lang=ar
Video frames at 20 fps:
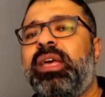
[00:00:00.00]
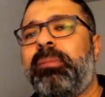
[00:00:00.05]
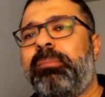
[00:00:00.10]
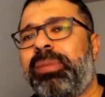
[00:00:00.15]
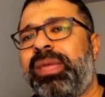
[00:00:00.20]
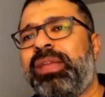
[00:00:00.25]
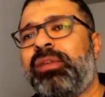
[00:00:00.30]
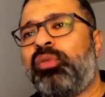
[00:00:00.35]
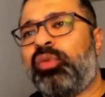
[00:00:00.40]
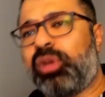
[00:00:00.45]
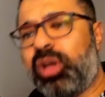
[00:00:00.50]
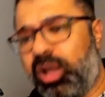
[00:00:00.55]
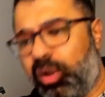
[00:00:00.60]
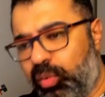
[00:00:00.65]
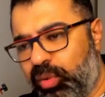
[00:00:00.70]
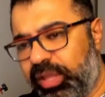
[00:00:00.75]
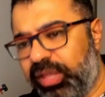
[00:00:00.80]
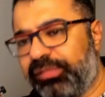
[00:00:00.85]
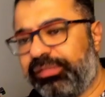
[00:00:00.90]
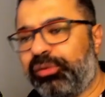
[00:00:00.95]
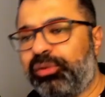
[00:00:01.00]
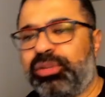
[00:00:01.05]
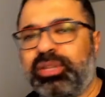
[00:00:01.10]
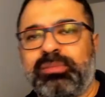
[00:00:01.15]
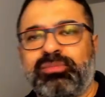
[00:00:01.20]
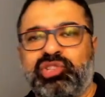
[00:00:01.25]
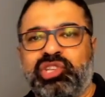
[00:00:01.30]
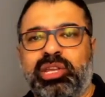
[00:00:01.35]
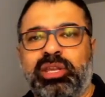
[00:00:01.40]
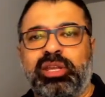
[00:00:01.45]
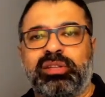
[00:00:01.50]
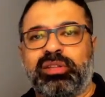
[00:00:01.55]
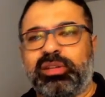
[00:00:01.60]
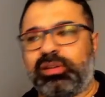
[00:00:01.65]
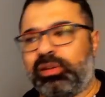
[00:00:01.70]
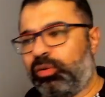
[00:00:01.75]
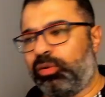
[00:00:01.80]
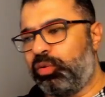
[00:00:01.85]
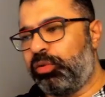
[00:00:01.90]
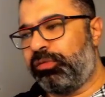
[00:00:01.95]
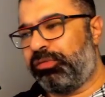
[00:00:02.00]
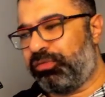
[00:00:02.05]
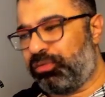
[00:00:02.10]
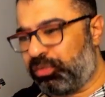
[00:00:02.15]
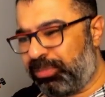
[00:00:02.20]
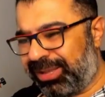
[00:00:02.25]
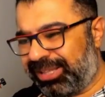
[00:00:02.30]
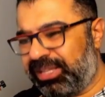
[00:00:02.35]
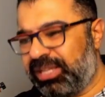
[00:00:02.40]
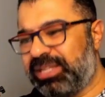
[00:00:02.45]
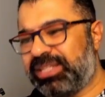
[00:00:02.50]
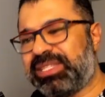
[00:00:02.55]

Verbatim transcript: بإنه راح وقف قدام شقة رؤوف وبعدين